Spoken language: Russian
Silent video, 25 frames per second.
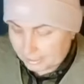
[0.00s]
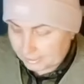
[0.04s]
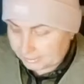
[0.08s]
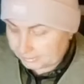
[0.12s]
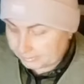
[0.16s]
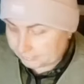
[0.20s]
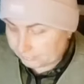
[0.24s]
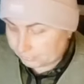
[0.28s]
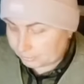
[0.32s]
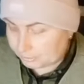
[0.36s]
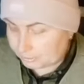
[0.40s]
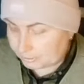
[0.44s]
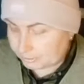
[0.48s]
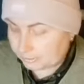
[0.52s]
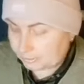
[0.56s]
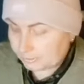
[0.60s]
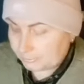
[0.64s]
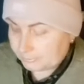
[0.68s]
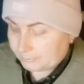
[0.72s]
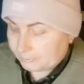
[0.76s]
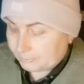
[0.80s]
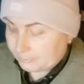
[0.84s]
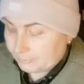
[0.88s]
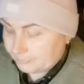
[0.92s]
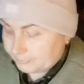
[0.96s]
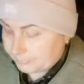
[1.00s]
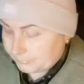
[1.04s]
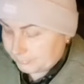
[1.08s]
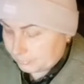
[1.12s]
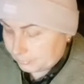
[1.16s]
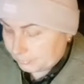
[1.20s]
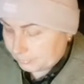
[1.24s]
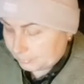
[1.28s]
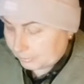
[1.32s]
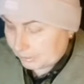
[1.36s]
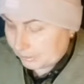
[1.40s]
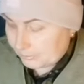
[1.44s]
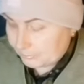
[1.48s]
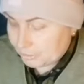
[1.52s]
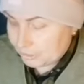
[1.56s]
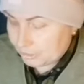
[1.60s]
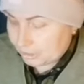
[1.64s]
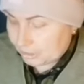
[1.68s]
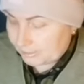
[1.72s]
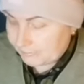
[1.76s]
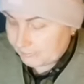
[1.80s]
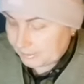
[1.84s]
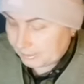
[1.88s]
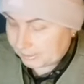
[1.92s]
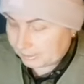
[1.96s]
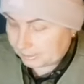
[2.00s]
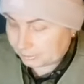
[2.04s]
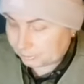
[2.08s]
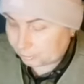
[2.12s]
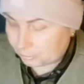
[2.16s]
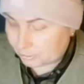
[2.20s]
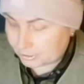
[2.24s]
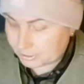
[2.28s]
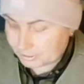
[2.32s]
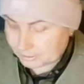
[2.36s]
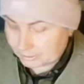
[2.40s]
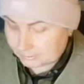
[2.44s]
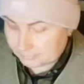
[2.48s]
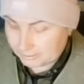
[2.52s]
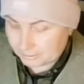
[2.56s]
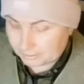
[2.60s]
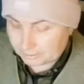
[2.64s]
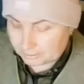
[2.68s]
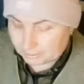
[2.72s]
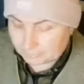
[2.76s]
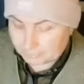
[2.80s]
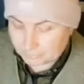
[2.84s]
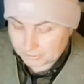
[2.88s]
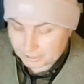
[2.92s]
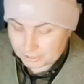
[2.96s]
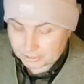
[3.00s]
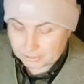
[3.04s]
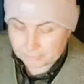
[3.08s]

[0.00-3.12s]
не надо вот это... Там человек, который советует,